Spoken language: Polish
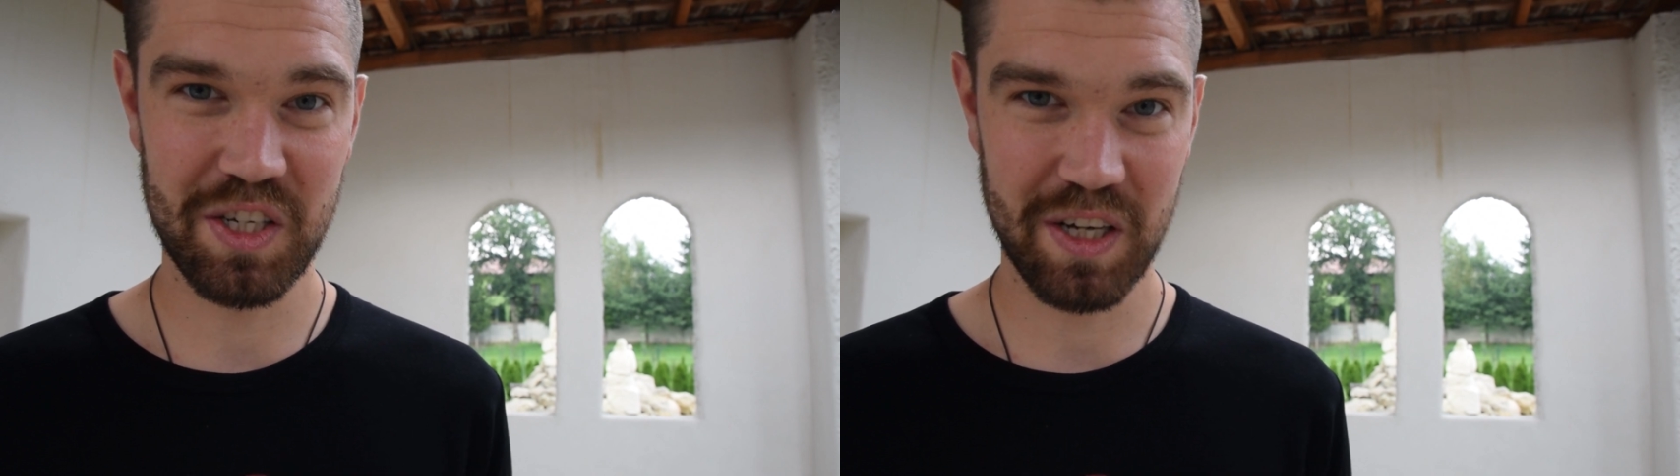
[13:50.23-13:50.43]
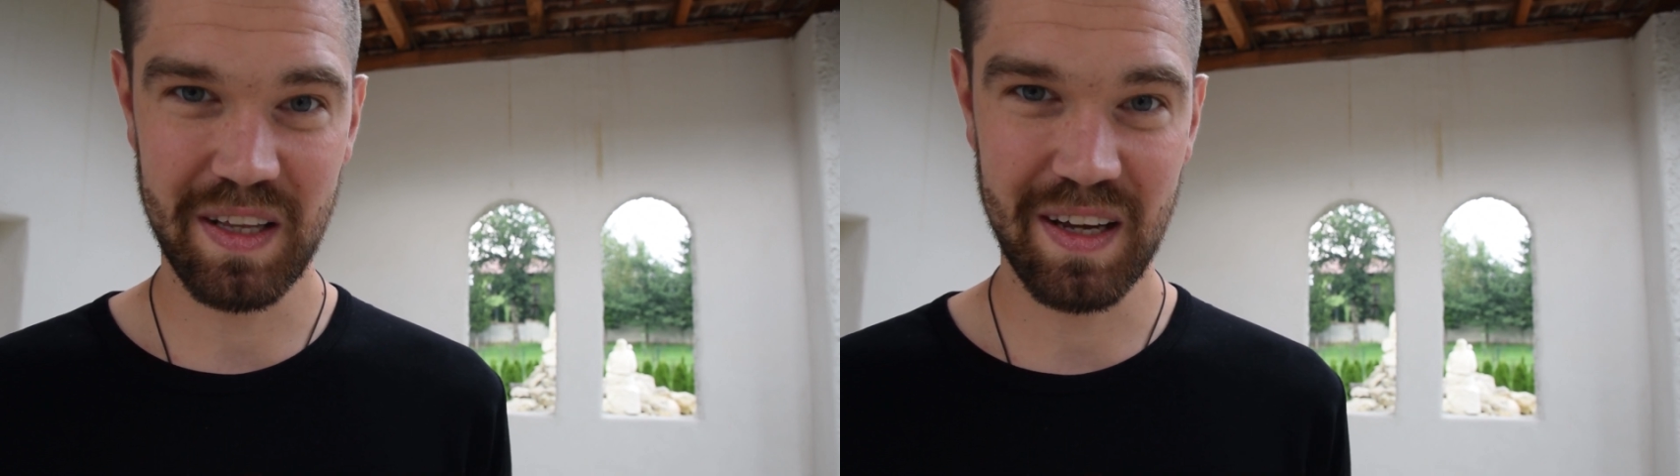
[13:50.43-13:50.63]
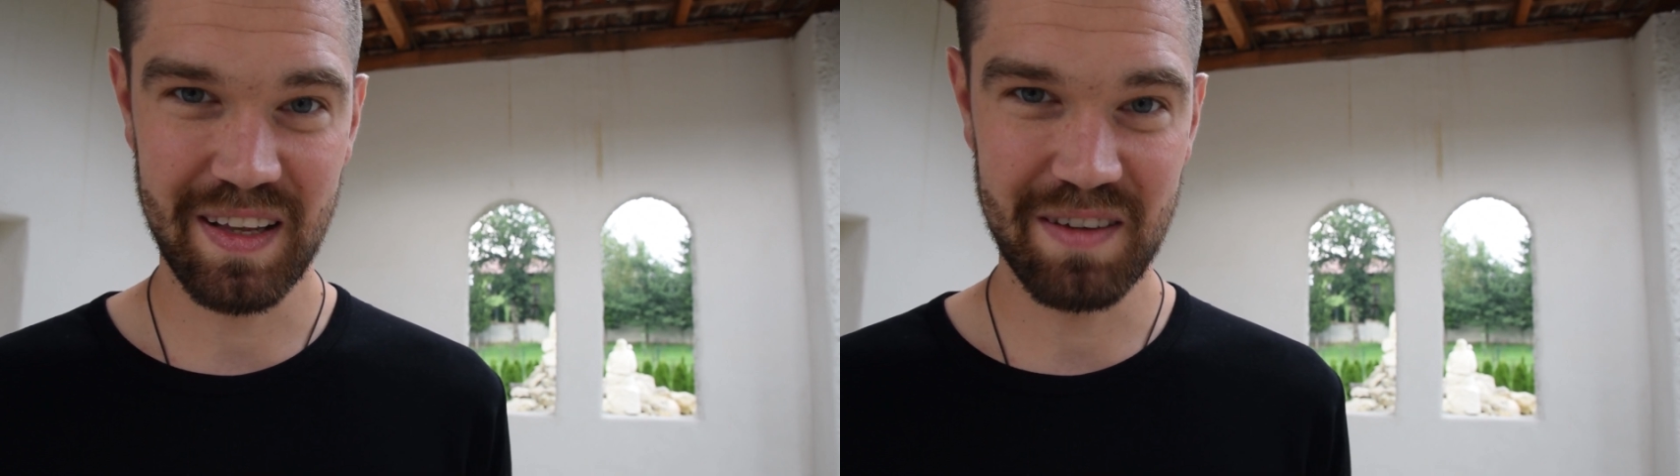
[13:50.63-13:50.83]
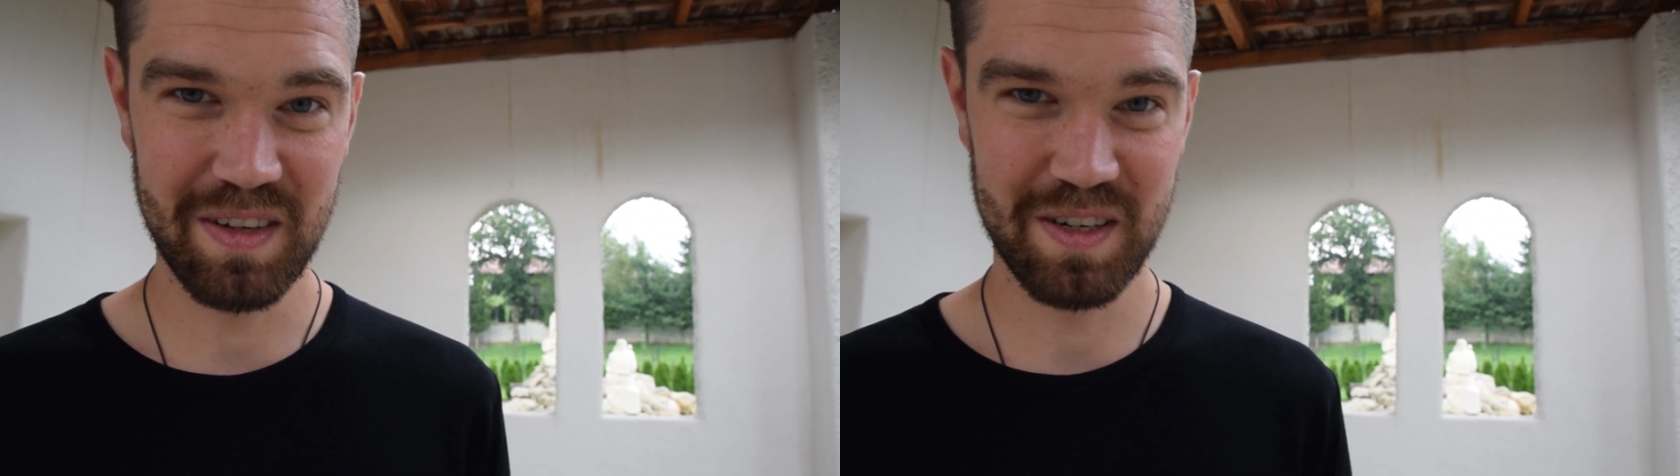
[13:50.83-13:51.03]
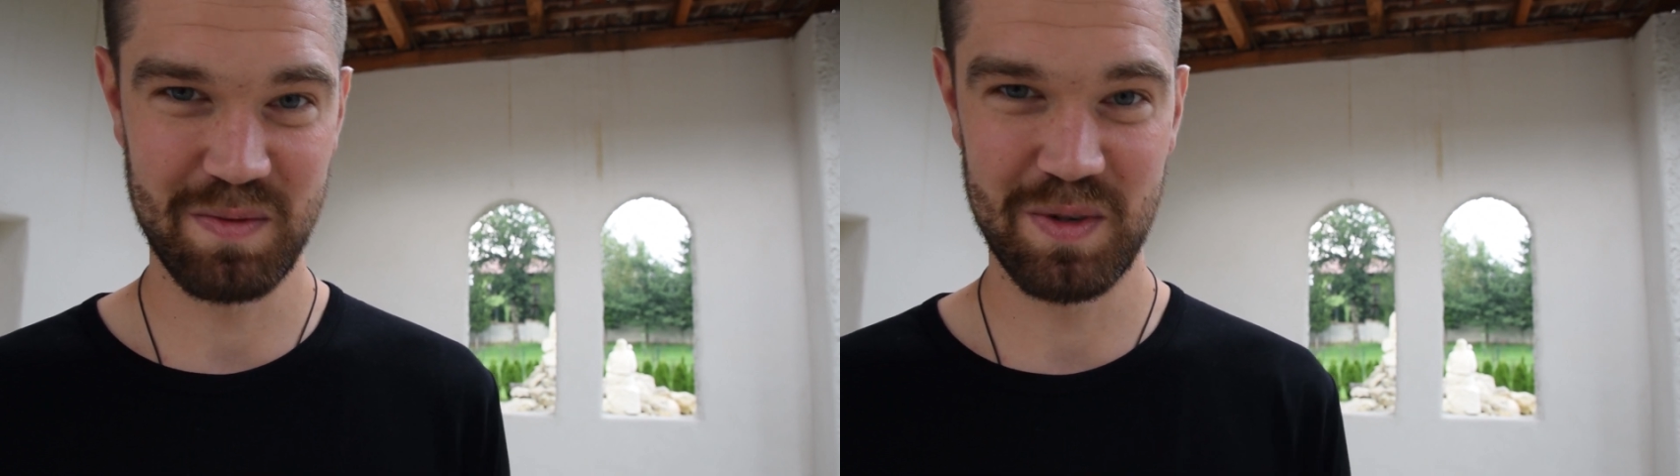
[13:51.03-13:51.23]
szatana w
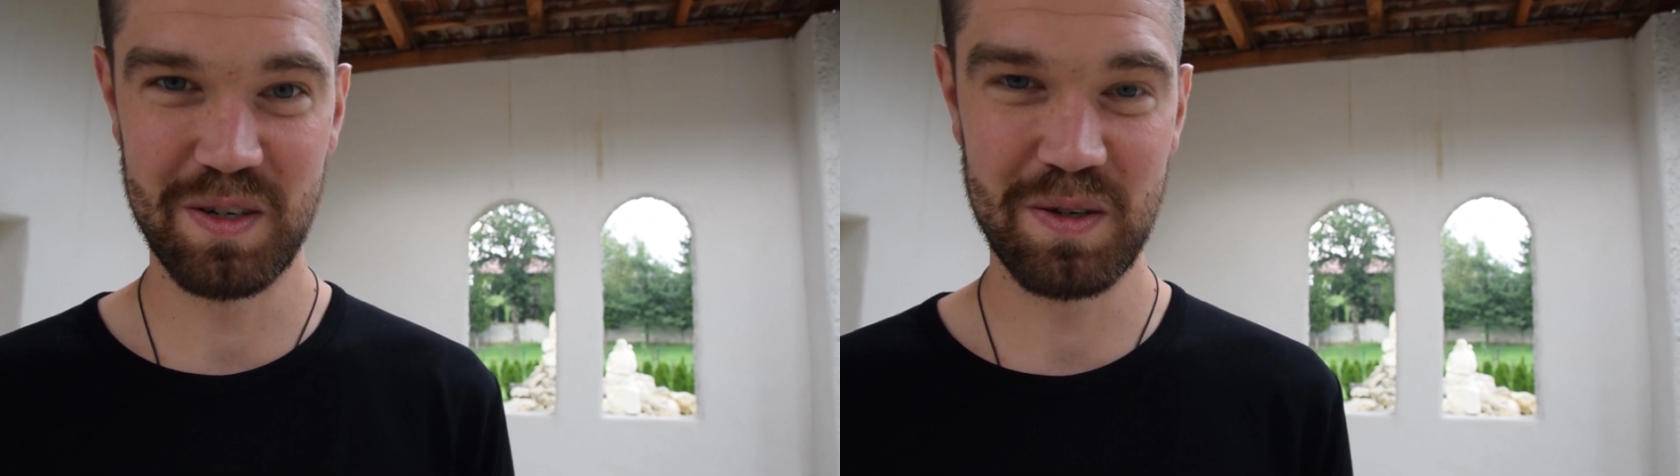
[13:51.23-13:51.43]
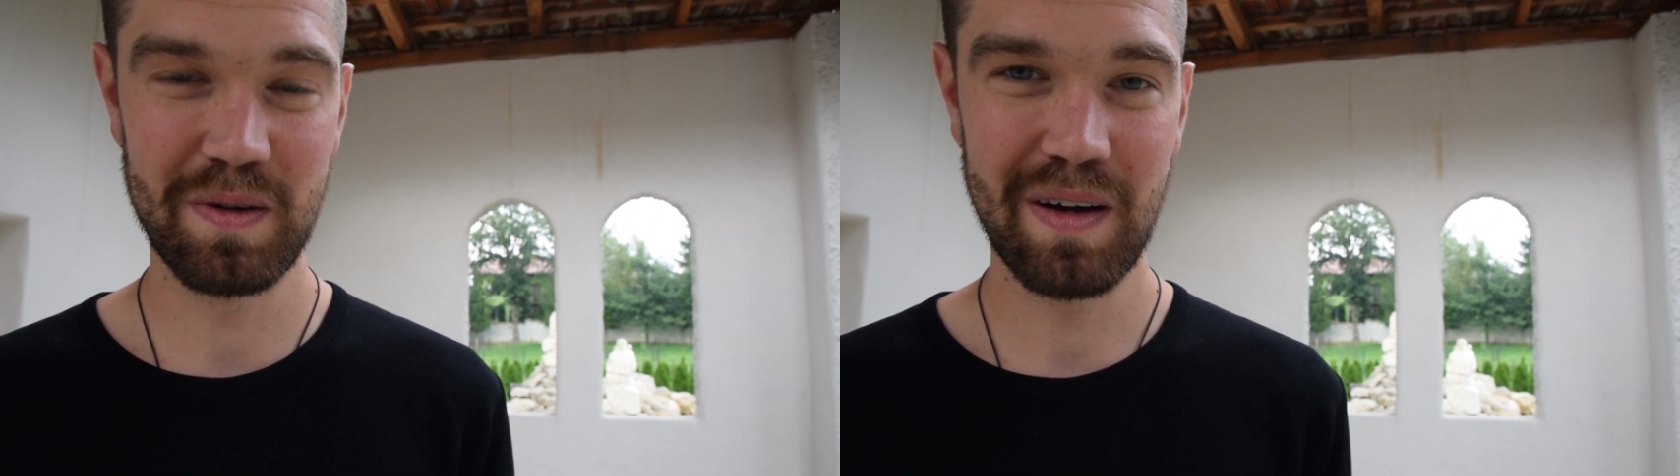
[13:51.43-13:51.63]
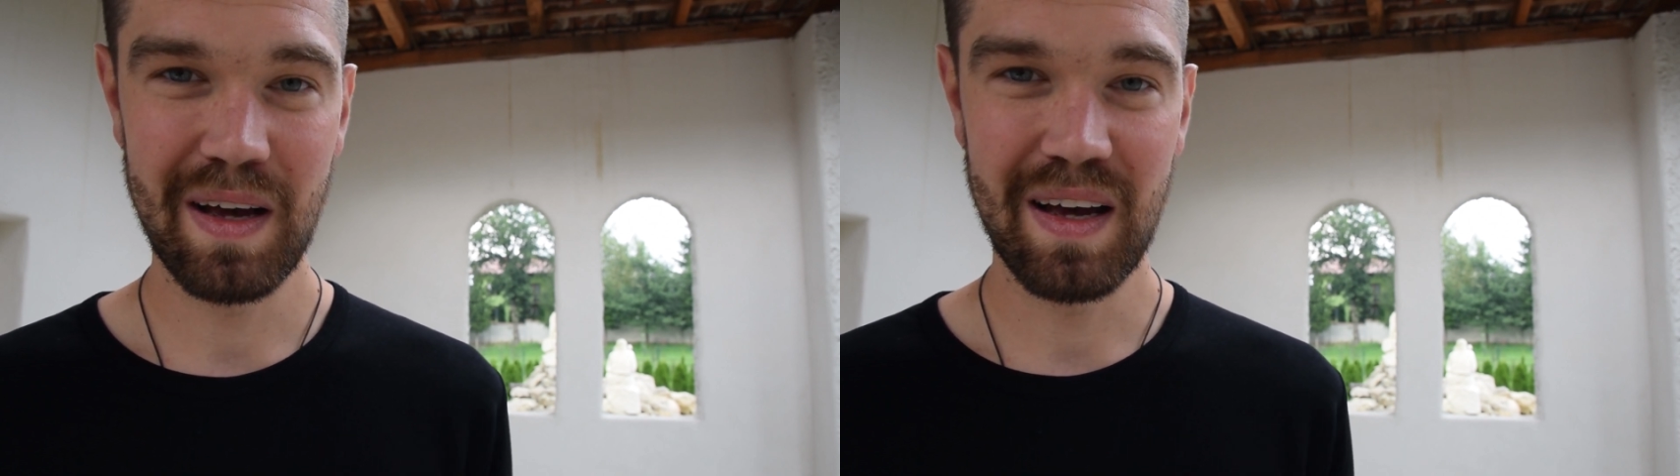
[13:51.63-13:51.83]
naszym życiu,